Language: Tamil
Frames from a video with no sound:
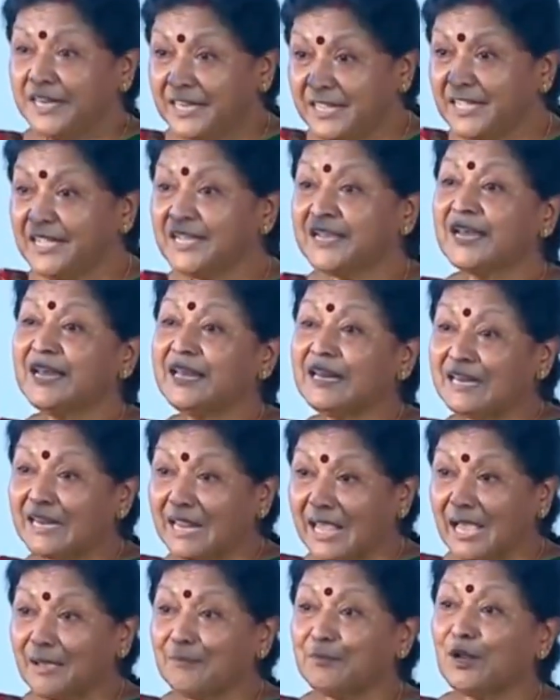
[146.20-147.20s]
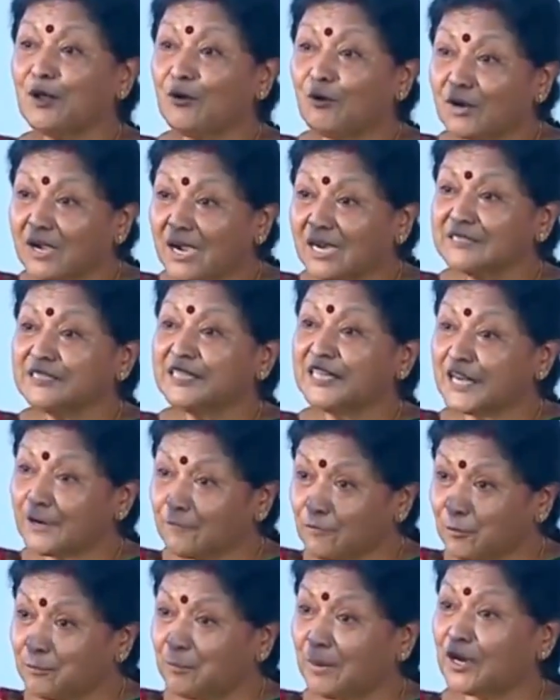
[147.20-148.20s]
நீங்க லேபில் உட்காந்து
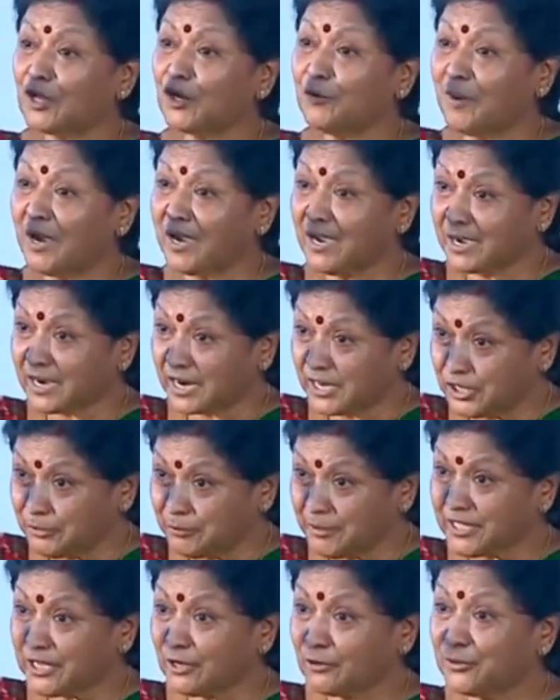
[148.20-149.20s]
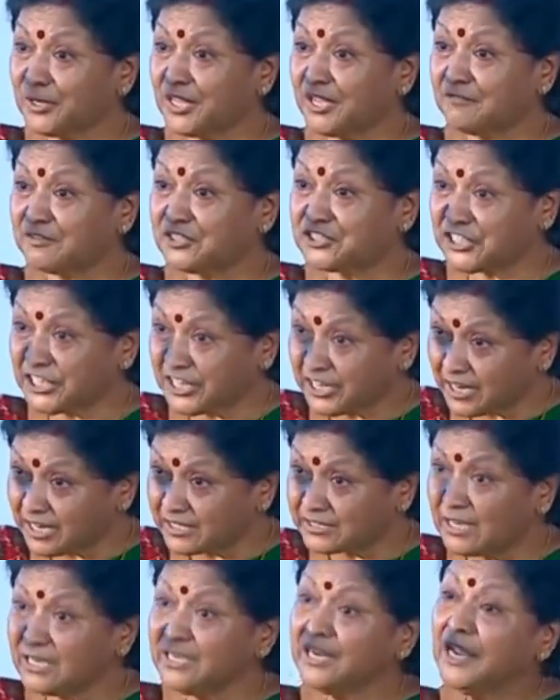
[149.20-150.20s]
இரவும் பகலுமாக கண்டுபிடிக்கக்கூடிய
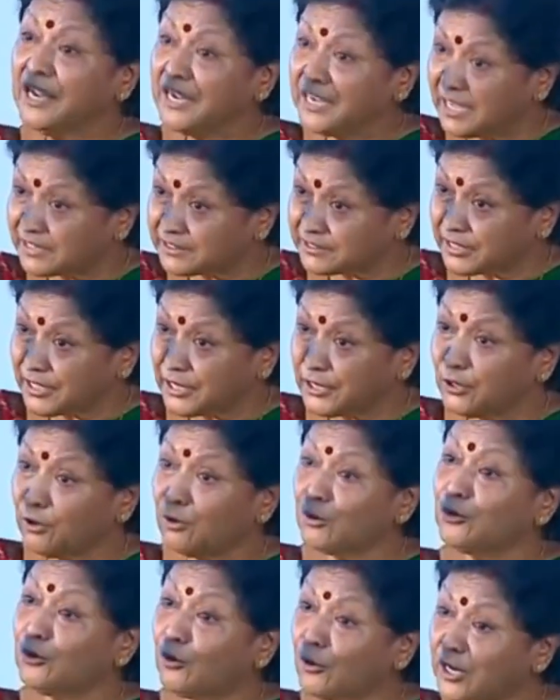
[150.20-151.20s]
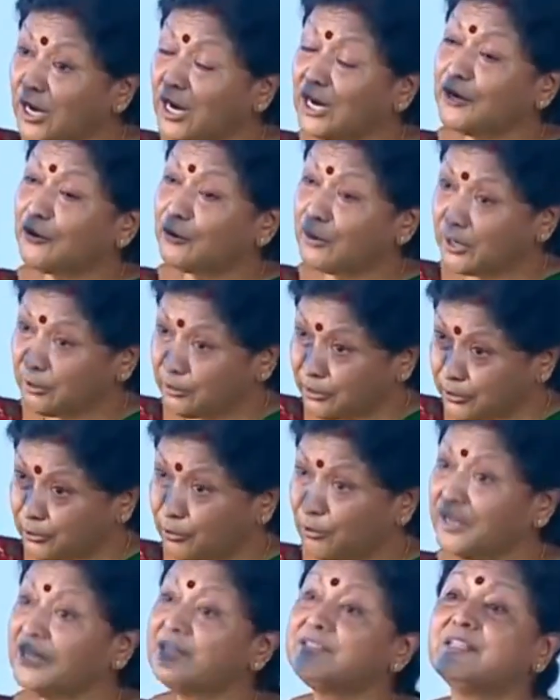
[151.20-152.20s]
விஷயங்கள் தான் எத்தனையோ நோயாளிகளுடைய
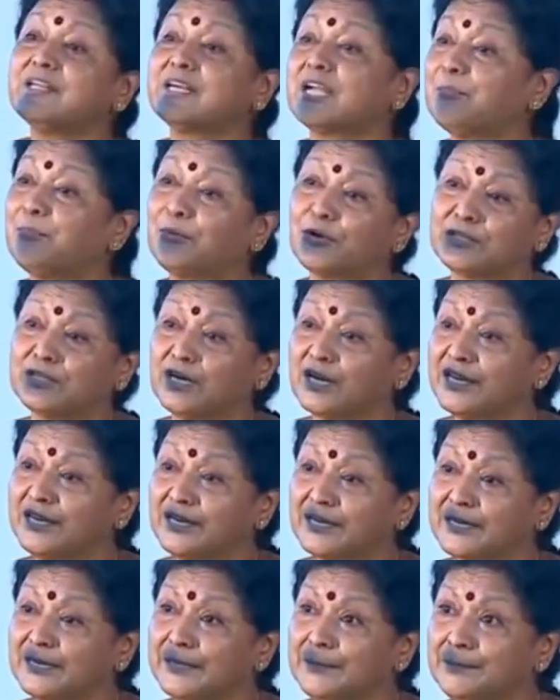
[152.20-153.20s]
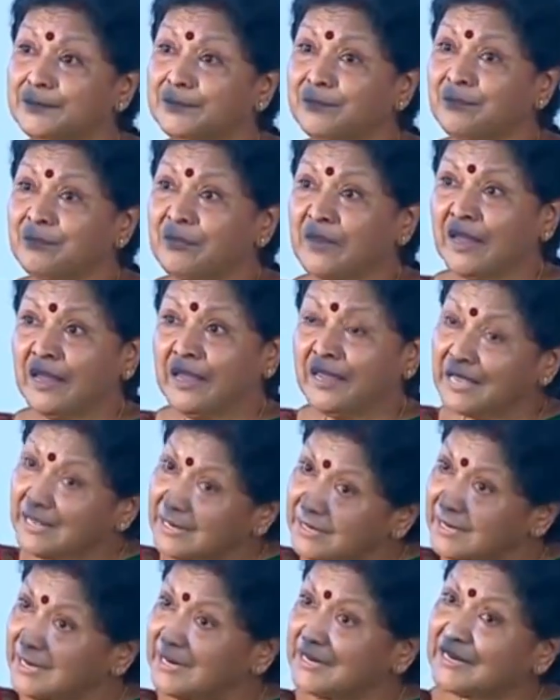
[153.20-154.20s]
நோயை தீர்க்க போறதாக இருக்கு
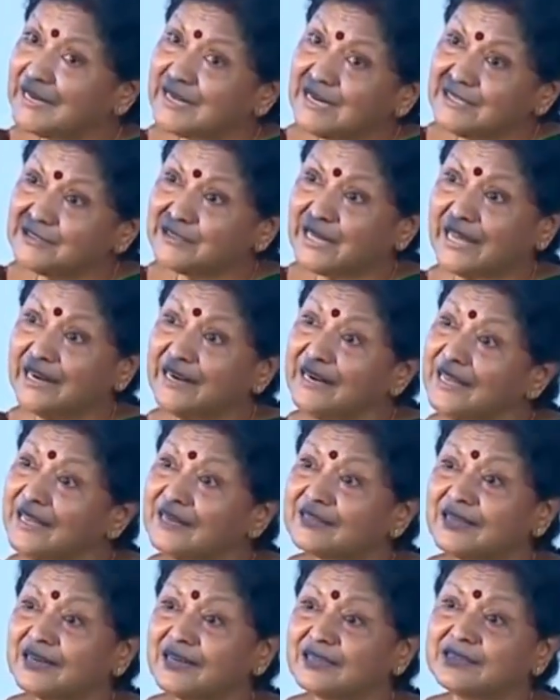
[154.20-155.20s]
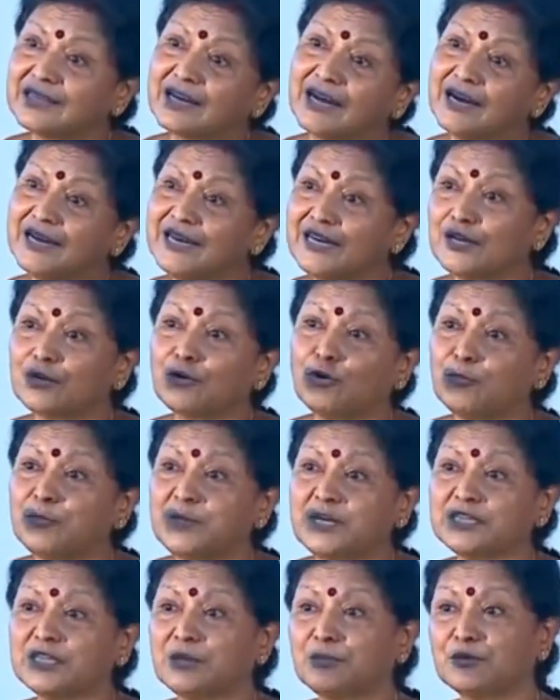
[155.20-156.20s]
எனக்கு இடையில இந்த அந்நியர் தினத்துக்காக என்னை
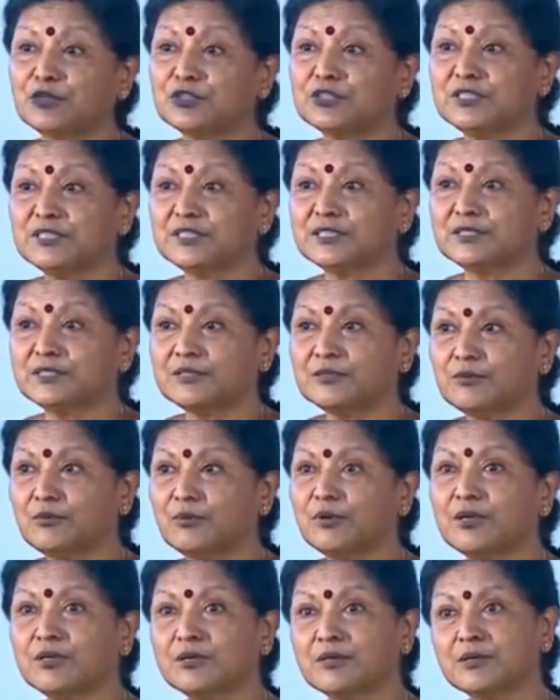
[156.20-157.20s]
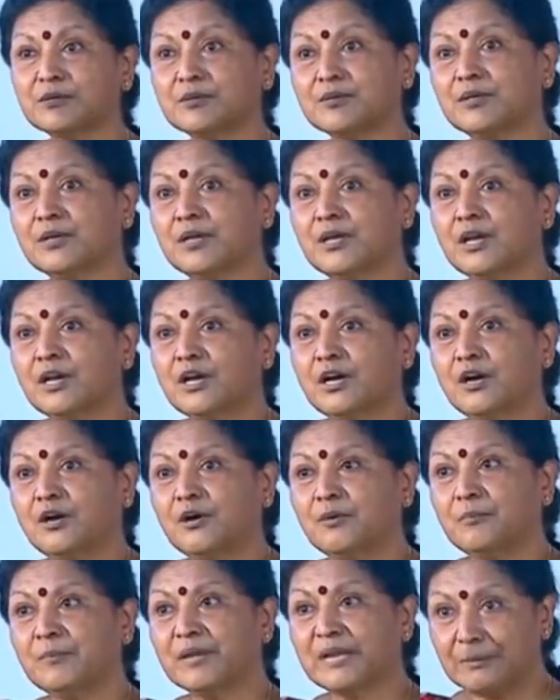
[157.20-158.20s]
கூப்பிட்டிருந்த பொழுது ஒரு
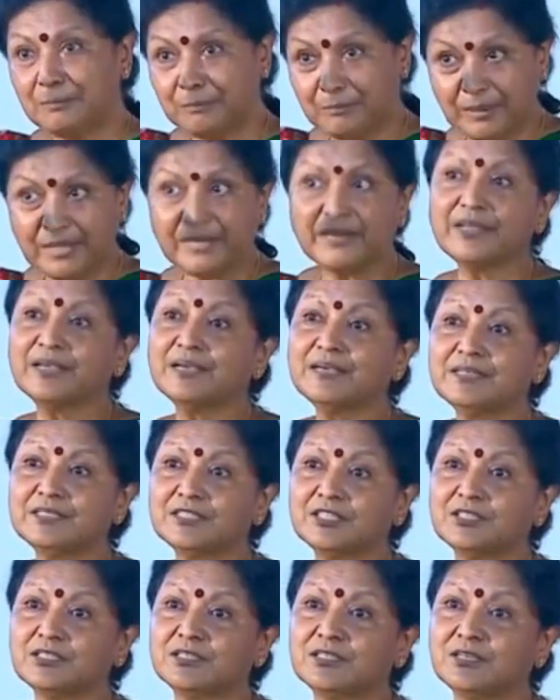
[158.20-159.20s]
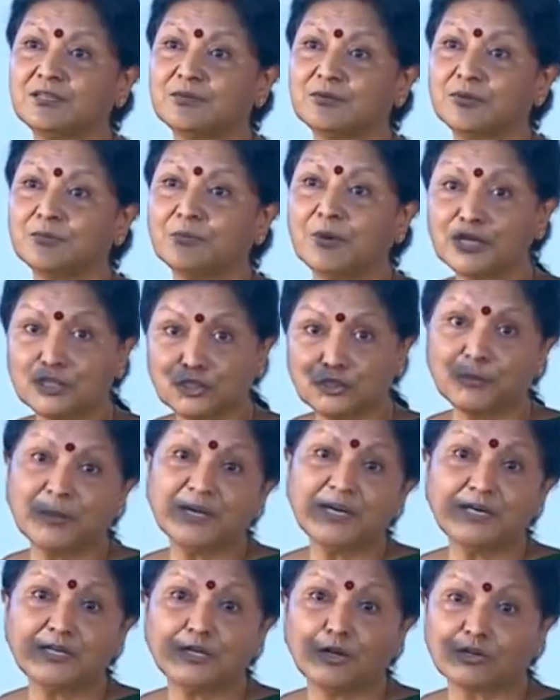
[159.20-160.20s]
மிகப்பெரிய ஒரு
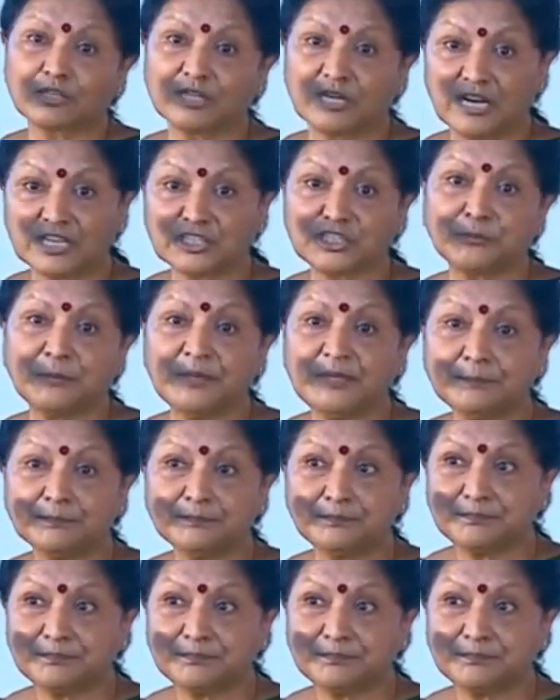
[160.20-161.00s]
மருத்துவர் டாக்டர் லக்ஷ்மி